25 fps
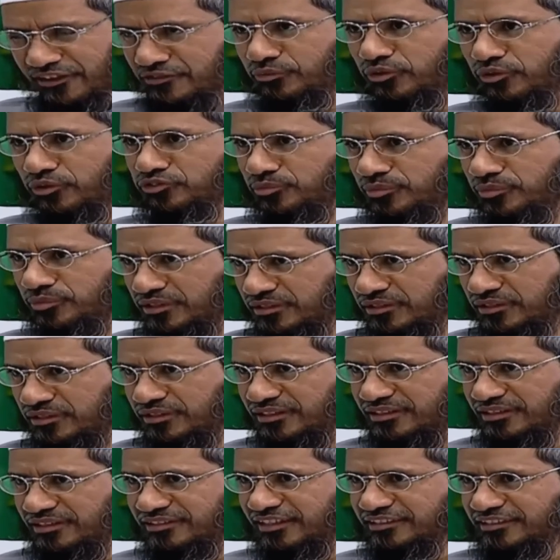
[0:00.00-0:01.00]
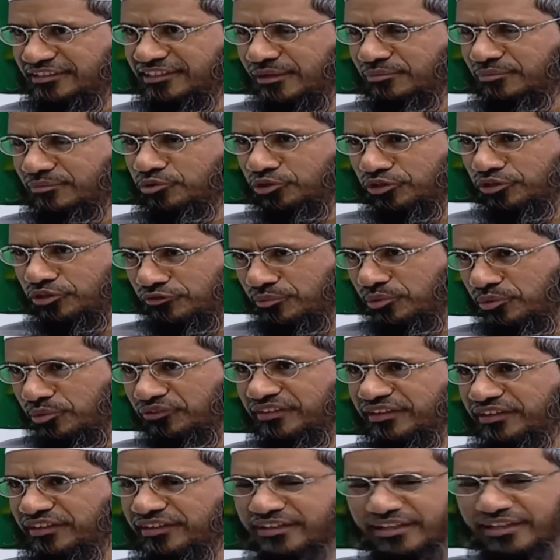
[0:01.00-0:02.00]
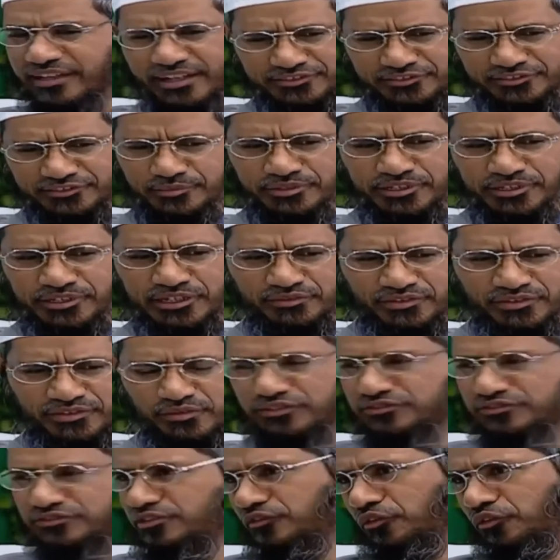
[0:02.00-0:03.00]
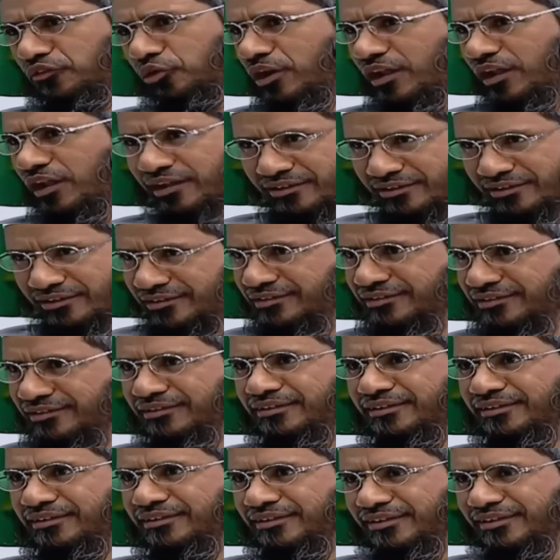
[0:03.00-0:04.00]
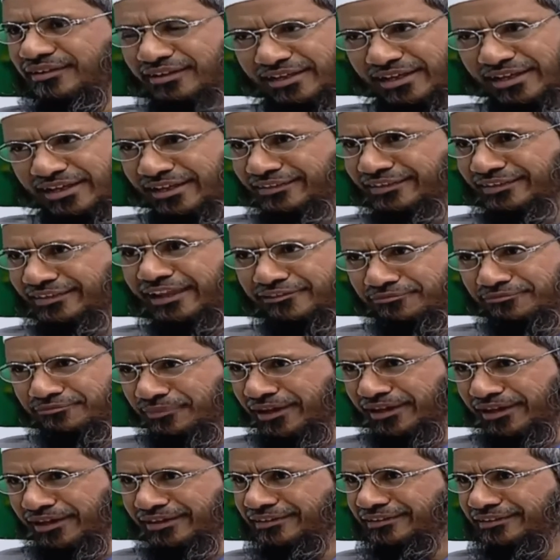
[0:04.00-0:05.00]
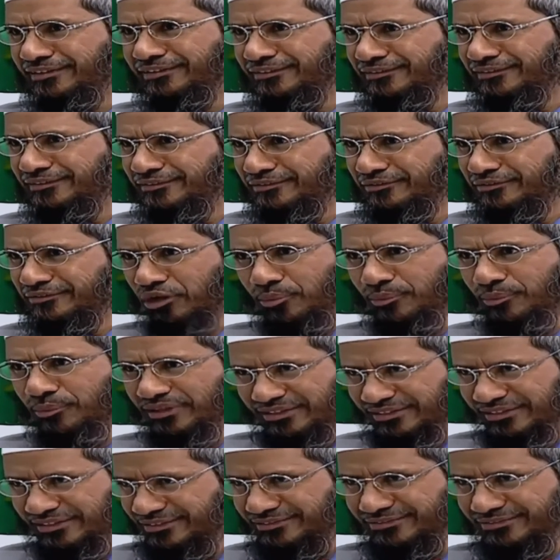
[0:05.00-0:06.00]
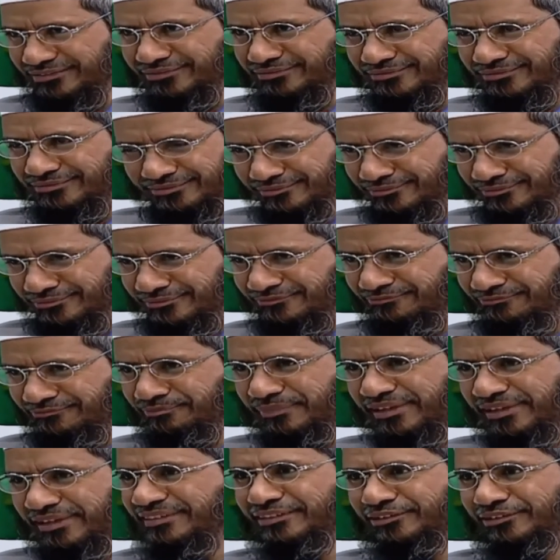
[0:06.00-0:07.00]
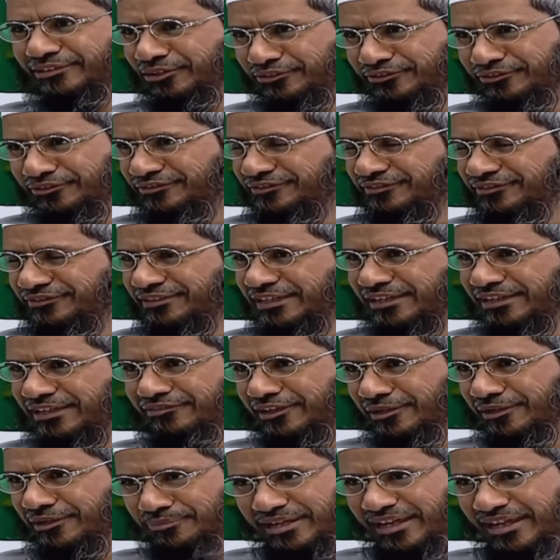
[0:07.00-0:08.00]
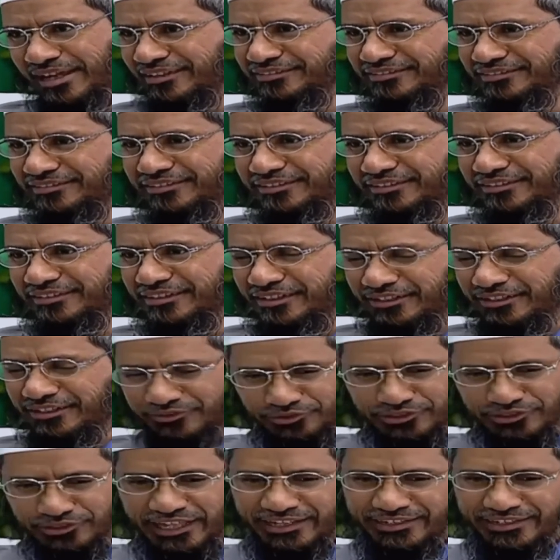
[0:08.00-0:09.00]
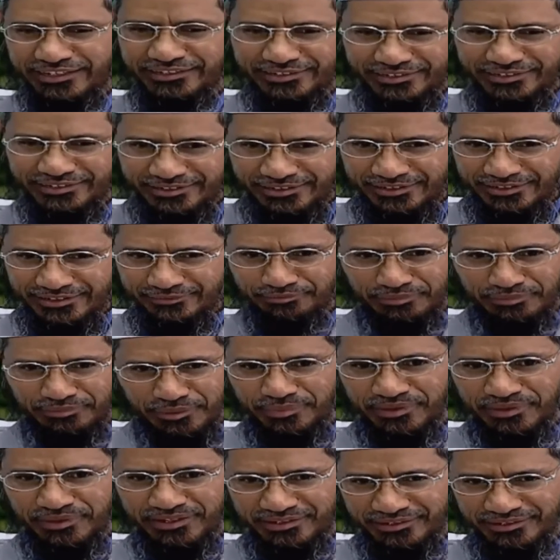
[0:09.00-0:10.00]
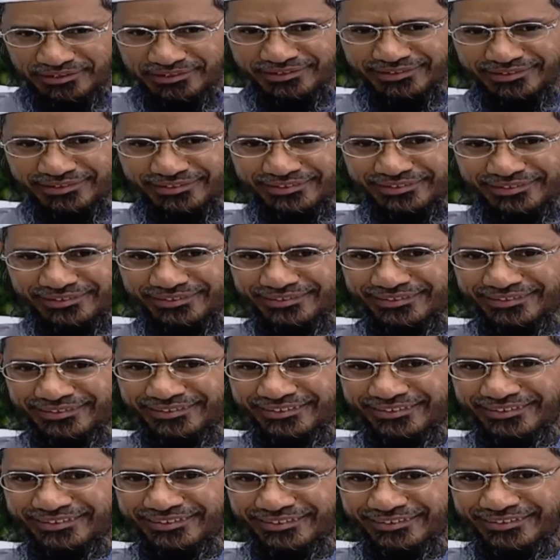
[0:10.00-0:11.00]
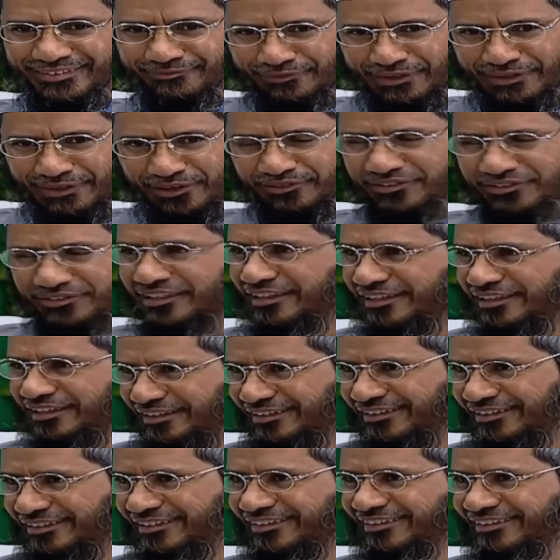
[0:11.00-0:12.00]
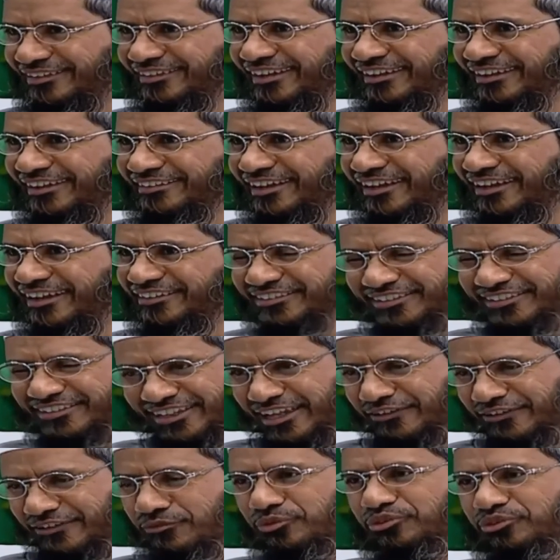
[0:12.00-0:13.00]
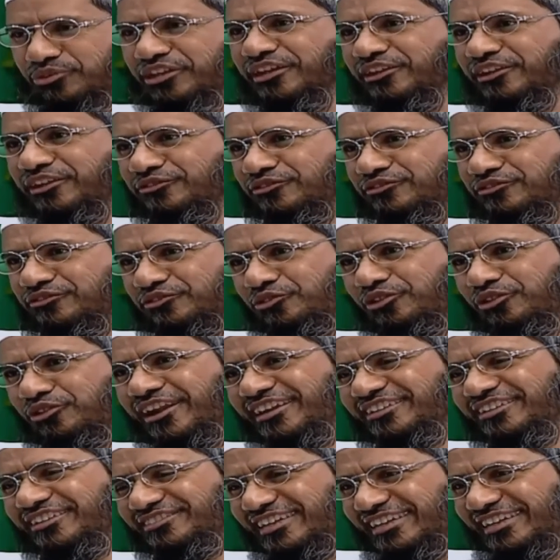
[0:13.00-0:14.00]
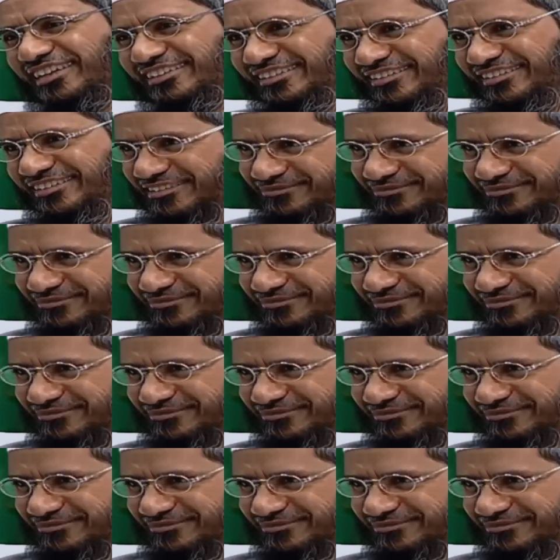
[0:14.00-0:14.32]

তারপর মেয়েটা বলল চলো আমরা কোনো রেস্টুরেন্টে গিয়ে ডিনার সেরে ফেলি রেস্টুরেন্টে বসে একটা মেয়ের সাথে খাওয়া দাওয়া করবো মাত্র কয়েক ঘন্টার জন্য কোনো সমস্যা নেই তারপর মেয়েটা বলল চলো আমরা একসাথে রাত কাটাই তখন ছেলেটা বলবে একটা মেয়ের সাথে রাত